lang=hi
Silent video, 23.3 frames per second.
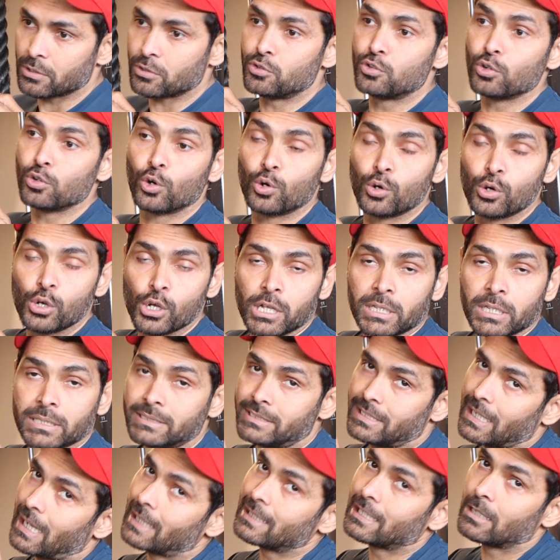जो
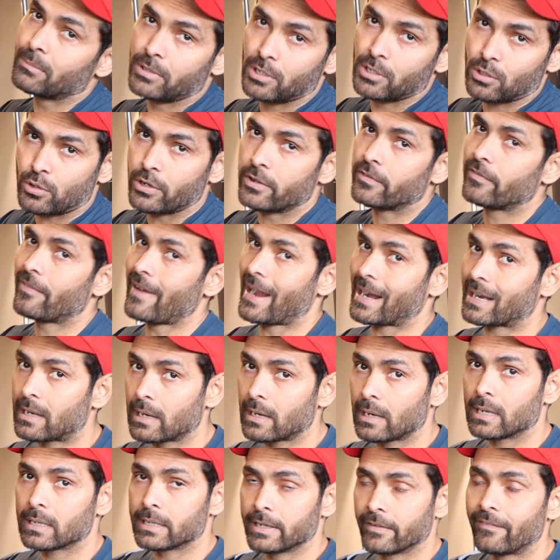ज़्यादा मेरे को इफेक्ट
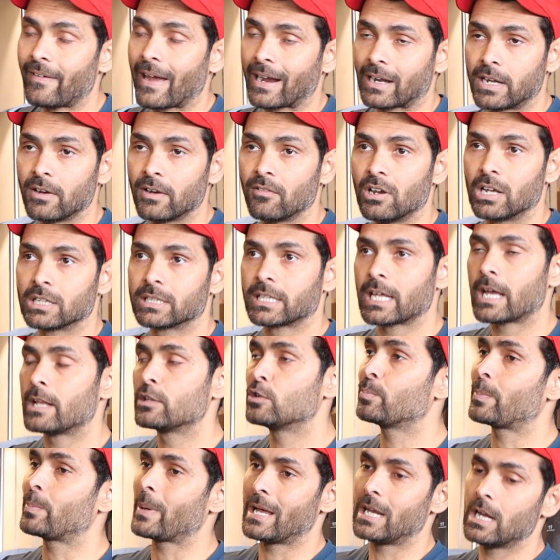लग इफेक्टिव लगता है
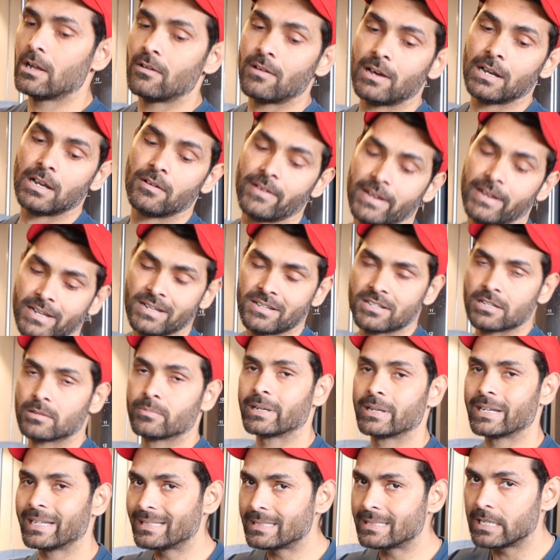जो पहला वाला वेरिएशन
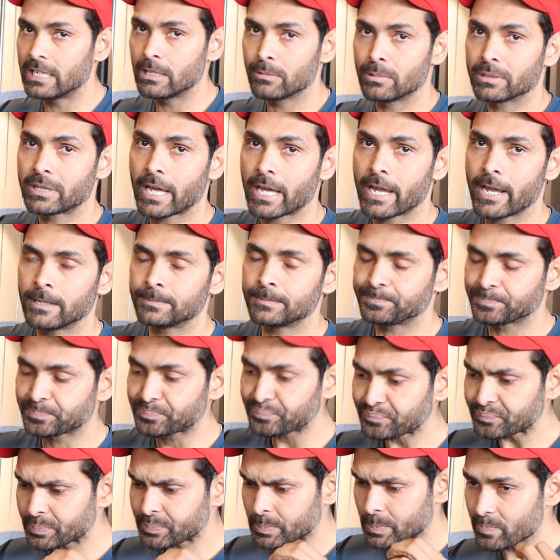मैंने इसलिए बताया
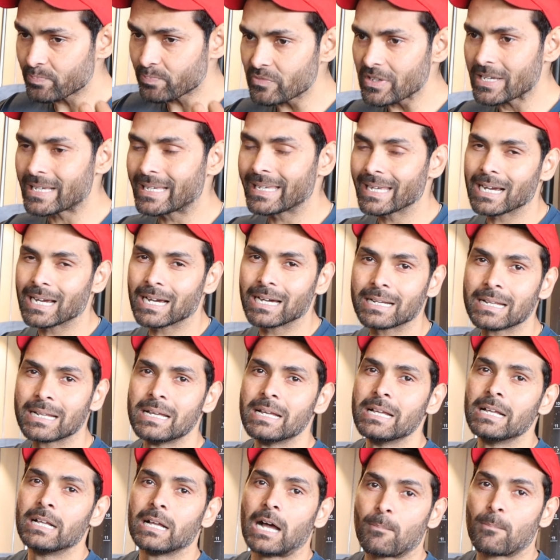कि अगर
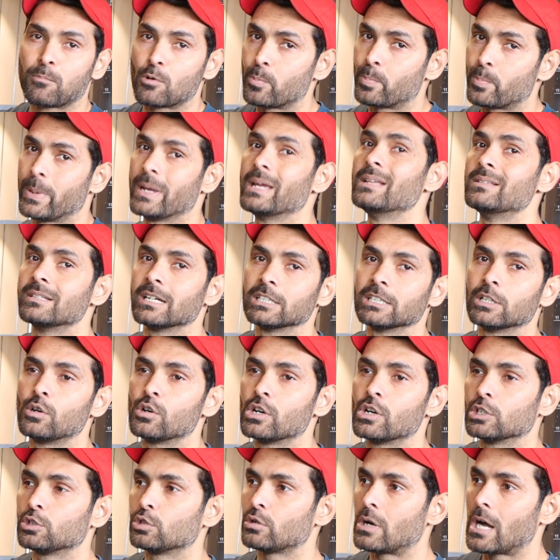आपको पेन ज़्यादा
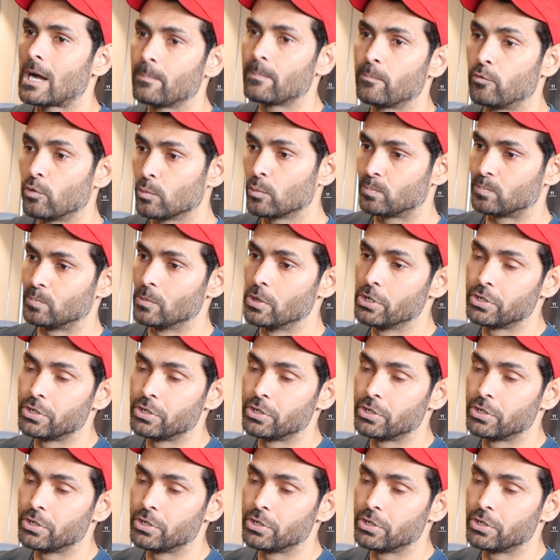होगा तो आप वो